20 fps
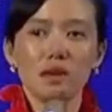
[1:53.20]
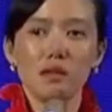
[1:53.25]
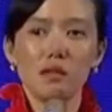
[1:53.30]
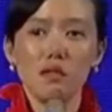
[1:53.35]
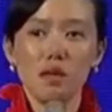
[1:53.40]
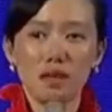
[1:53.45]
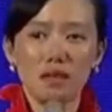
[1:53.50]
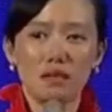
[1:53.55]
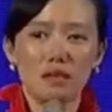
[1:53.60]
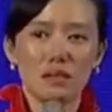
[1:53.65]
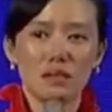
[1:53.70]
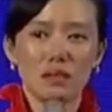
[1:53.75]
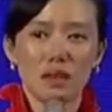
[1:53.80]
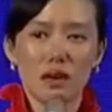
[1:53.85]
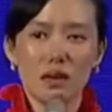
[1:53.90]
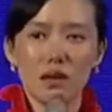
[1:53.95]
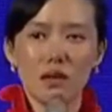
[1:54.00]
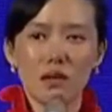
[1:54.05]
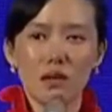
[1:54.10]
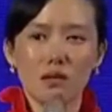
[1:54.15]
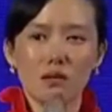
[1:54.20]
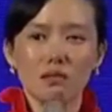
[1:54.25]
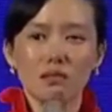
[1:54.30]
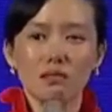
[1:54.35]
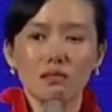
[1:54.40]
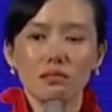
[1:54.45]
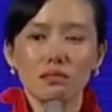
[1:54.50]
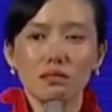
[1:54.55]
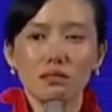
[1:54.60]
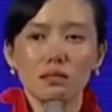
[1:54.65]
这个位置能
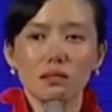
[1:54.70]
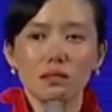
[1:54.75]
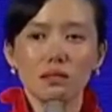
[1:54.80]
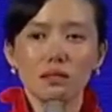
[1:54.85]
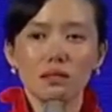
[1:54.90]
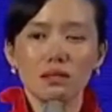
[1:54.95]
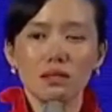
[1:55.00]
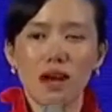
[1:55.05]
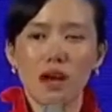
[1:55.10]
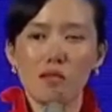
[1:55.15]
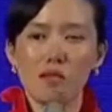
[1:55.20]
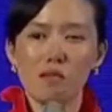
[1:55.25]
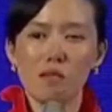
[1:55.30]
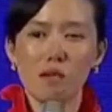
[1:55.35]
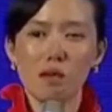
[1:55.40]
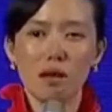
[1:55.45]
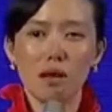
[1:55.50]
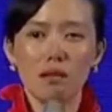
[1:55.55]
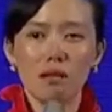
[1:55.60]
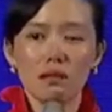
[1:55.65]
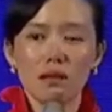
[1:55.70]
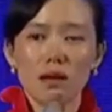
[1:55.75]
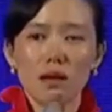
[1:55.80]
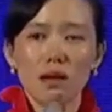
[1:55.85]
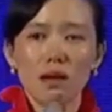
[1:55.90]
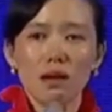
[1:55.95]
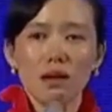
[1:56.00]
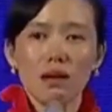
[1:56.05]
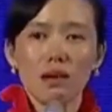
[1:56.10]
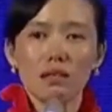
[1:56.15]
够让我
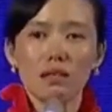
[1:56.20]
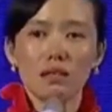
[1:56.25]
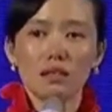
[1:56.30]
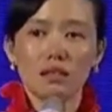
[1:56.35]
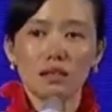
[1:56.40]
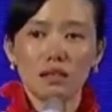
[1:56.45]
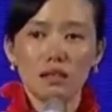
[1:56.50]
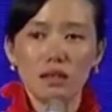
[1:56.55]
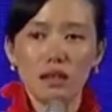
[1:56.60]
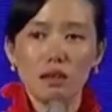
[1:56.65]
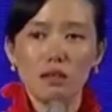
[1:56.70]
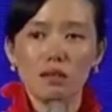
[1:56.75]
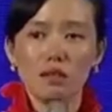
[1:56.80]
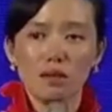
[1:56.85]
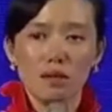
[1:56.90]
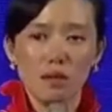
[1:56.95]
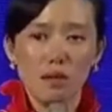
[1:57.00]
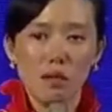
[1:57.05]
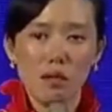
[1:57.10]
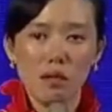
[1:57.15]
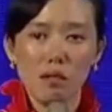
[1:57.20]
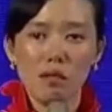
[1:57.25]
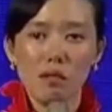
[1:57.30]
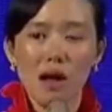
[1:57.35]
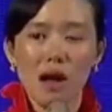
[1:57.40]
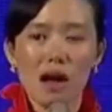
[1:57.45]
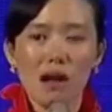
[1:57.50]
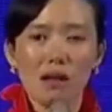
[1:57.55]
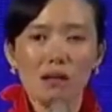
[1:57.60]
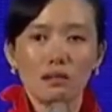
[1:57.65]
实现我的
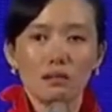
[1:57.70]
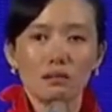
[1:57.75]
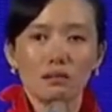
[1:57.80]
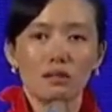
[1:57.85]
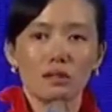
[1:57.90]
愿望，